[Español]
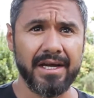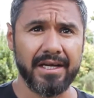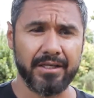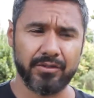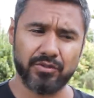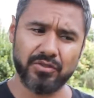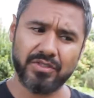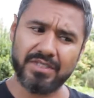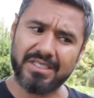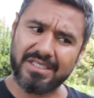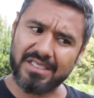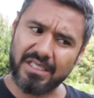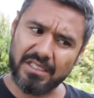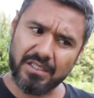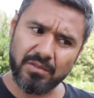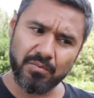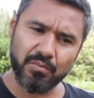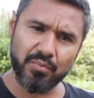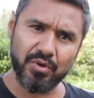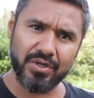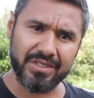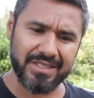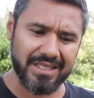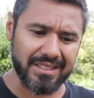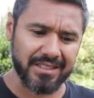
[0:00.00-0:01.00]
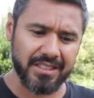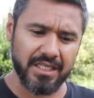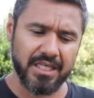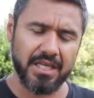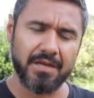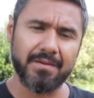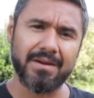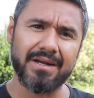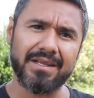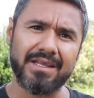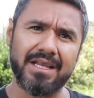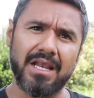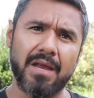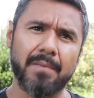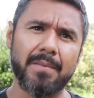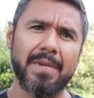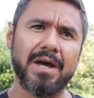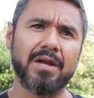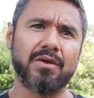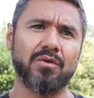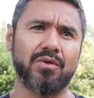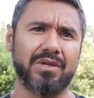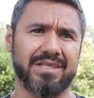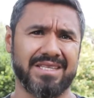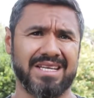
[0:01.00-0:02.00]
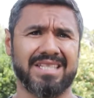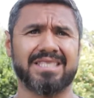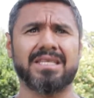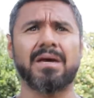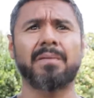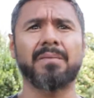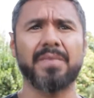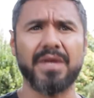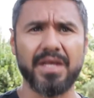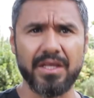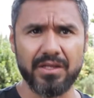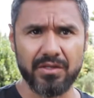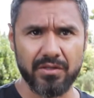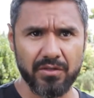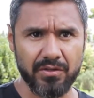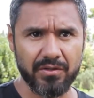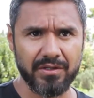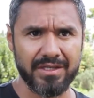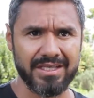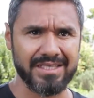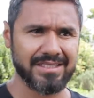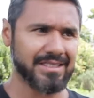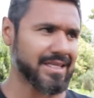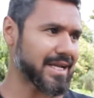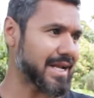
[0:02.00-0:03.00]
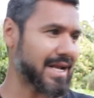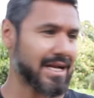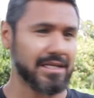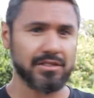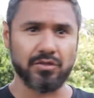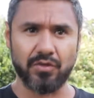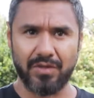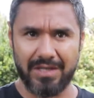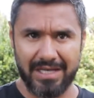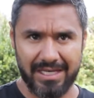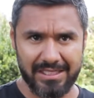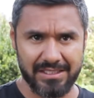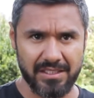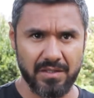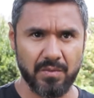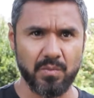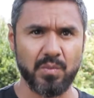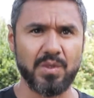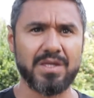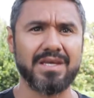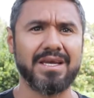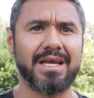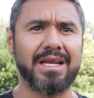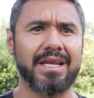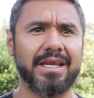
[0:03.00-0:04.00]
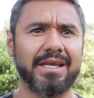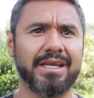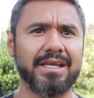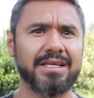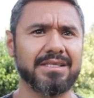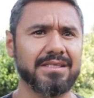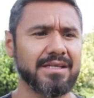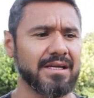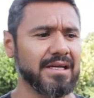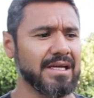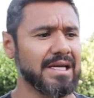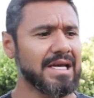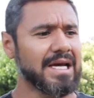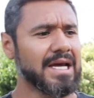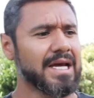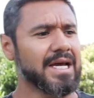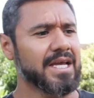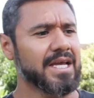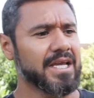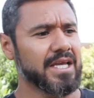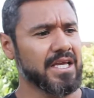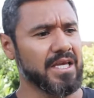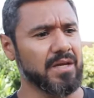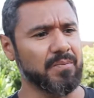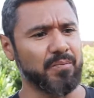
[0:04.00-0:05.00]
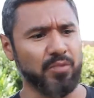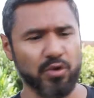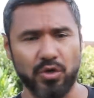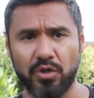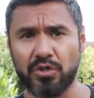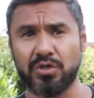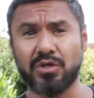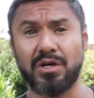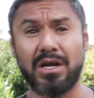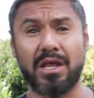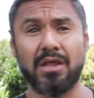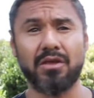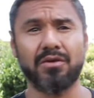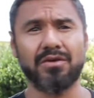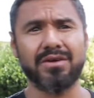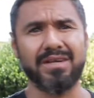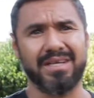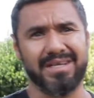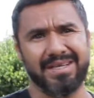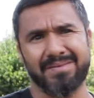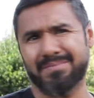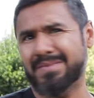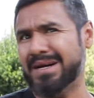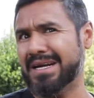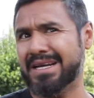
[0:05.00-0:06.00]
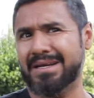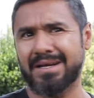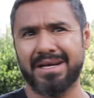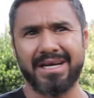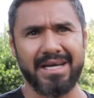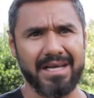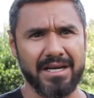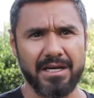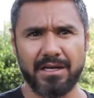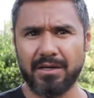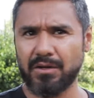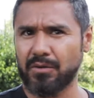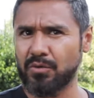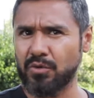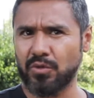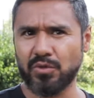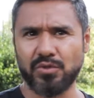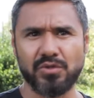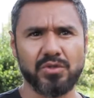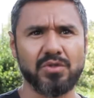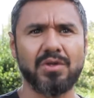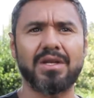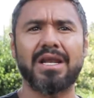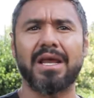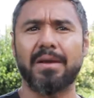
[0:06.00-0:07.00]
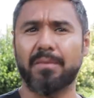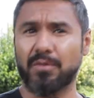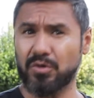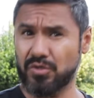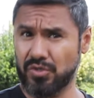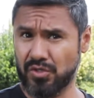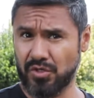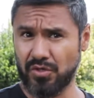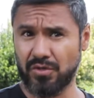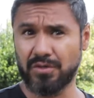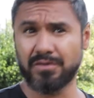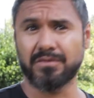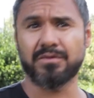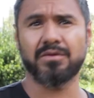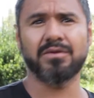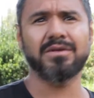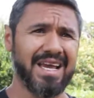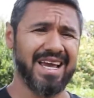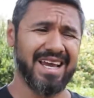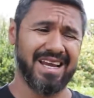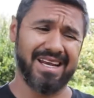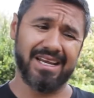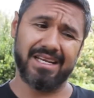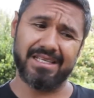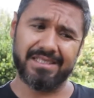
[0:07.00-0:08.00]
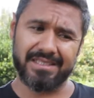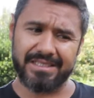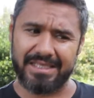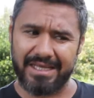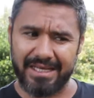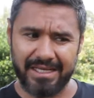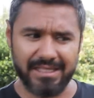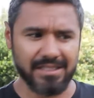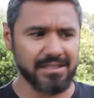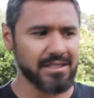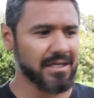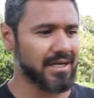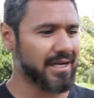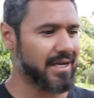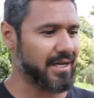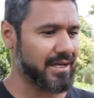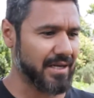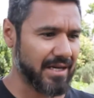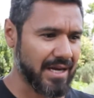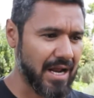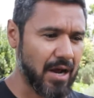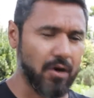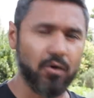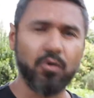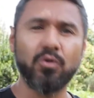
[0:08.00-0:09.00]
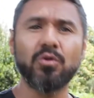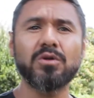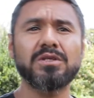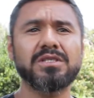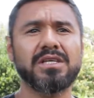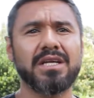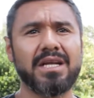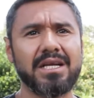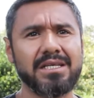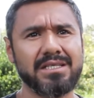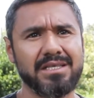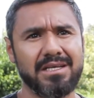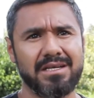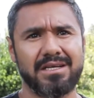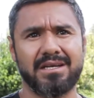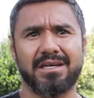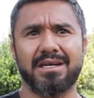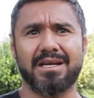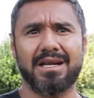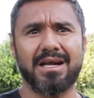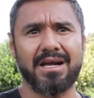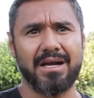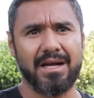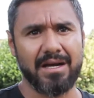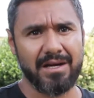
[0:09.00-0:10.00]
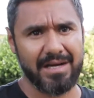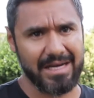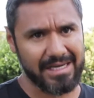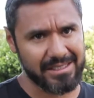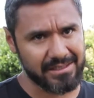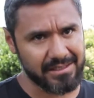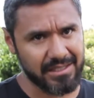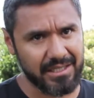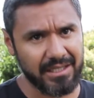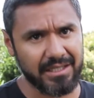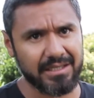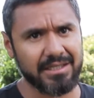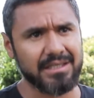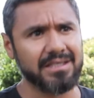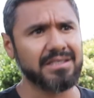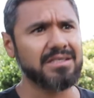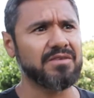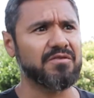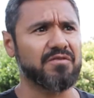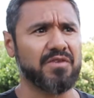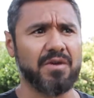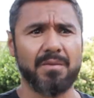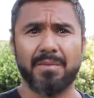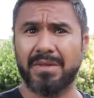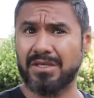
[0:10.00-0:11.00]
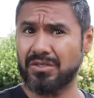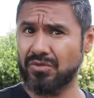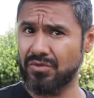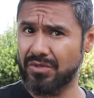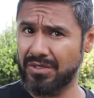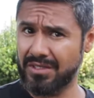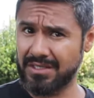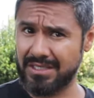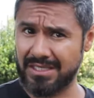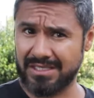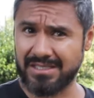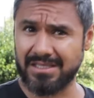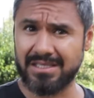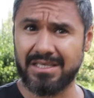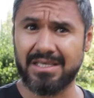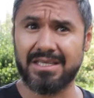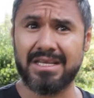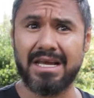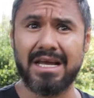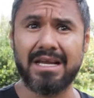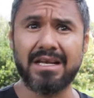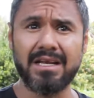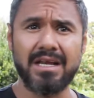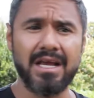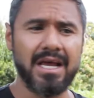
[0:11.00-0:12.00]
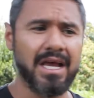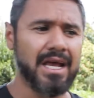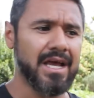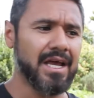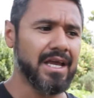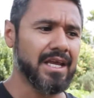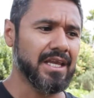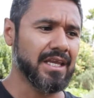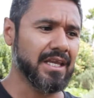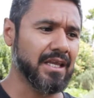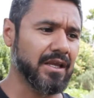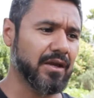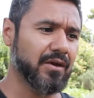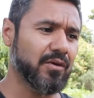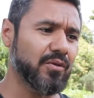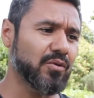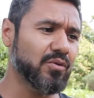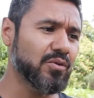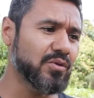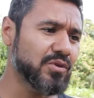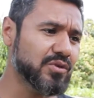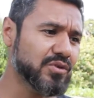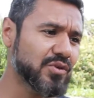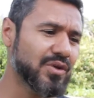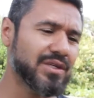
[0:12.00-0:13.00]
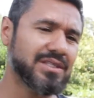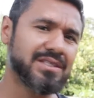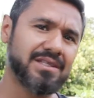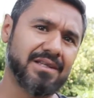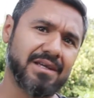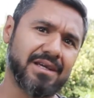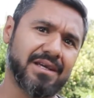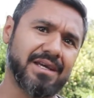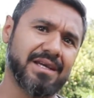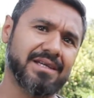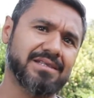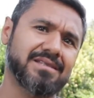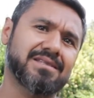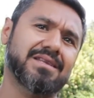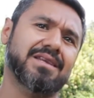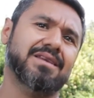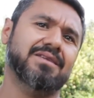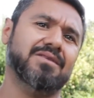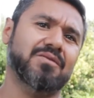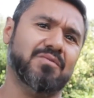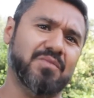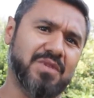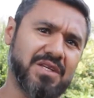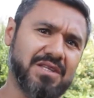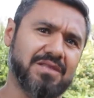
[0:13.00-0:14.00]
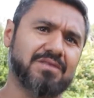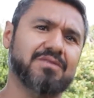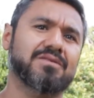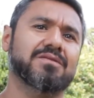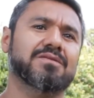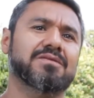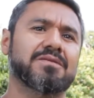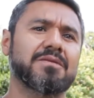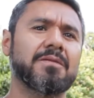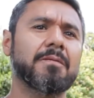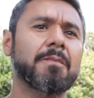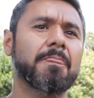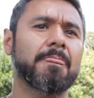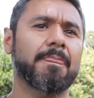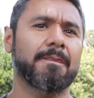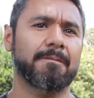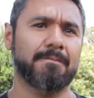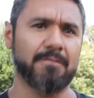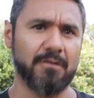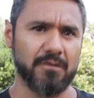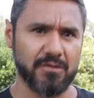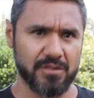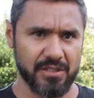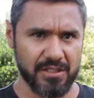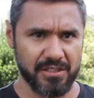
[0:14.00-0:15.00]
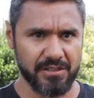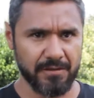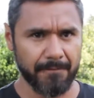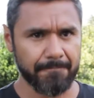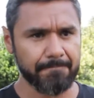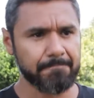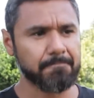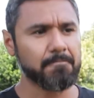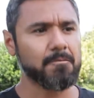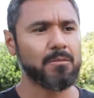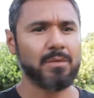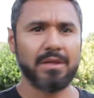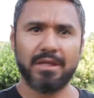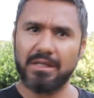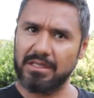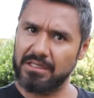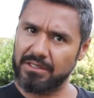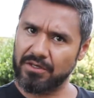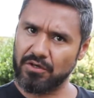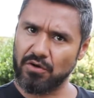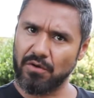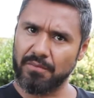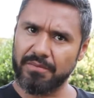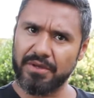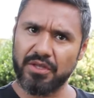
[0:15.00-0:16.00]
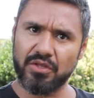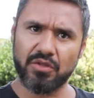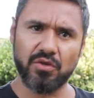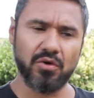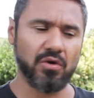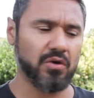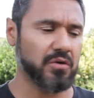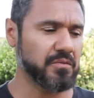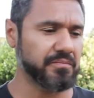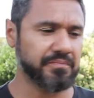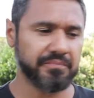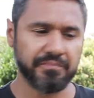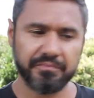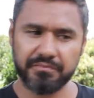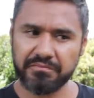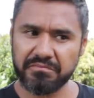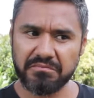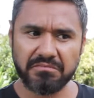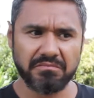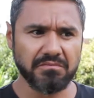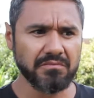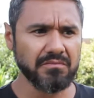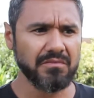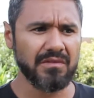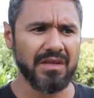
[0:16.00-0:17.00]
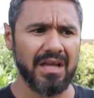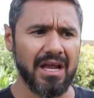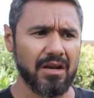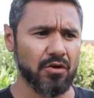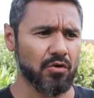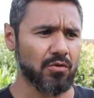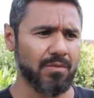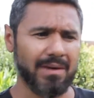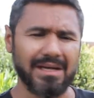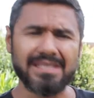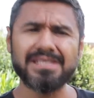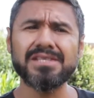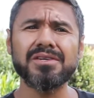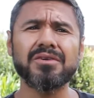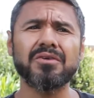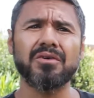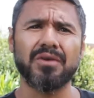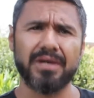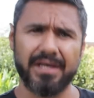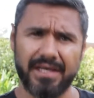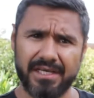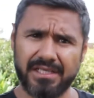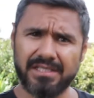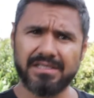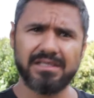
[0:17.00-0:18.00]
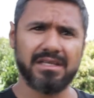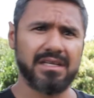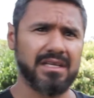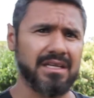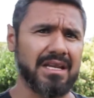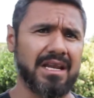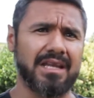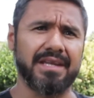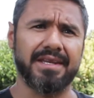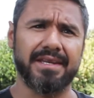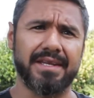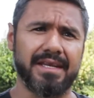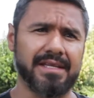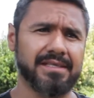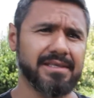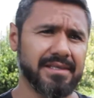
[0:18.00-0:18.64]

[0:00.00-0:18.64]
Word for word: Entonces es importante llevar de la mano el tratamiento, en este caso de la semilla de linaza, y por otro lado manejar justo la emoción. El estrés genera úlceras, genera gastritis, inflamación intestinal, incluso hasta este estreñimiento. Entonces les recomiendo algo básico que es la vida.